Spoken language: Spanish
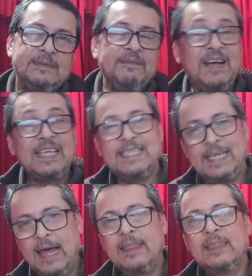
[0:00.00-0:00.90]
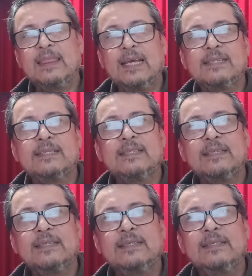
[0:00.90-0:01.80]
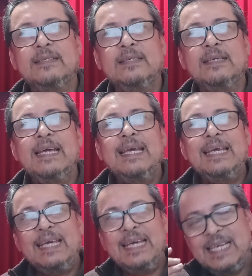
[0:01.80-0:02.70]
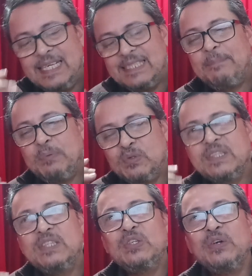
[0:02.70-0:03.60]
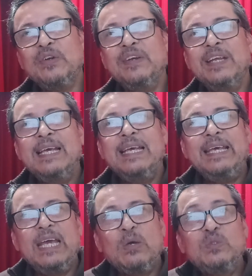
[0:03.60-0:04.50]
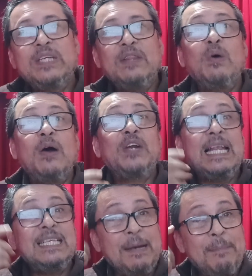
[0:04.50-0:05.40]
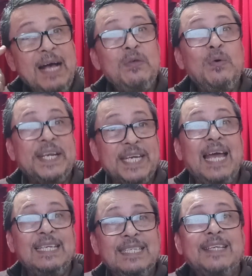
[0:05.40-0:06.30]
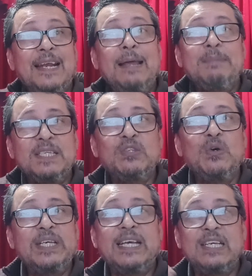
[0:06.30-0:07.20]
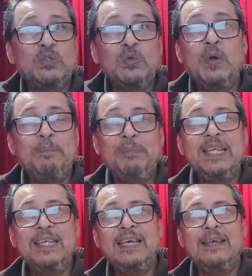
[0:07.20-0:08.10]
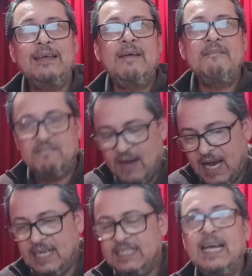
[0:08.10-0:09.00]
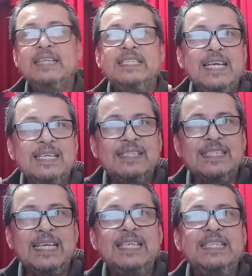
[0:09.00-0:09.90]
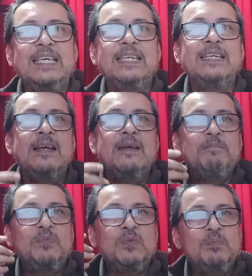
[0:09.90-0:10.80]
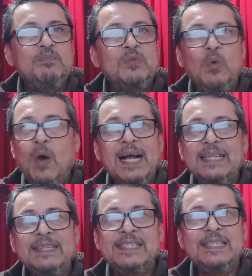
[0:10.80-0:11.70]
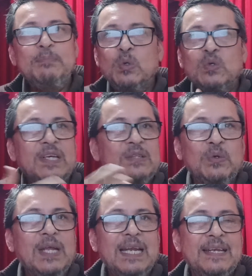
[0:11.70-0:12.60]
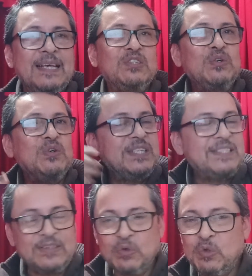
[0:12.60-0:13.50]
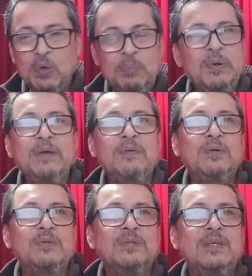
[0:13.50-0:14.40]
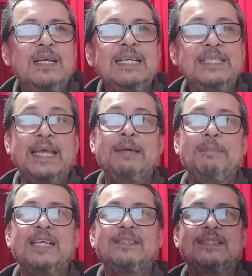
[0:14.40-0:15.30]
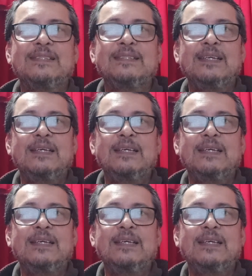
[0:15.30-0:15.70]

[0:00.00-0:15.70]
vacilantes, en esa posición, escuchando ahora el llamado a realizar la misión que Jesús nos pide, vayan y enseñen o hagan discípulos a todas las naciones, a todos los pueblos. Y además,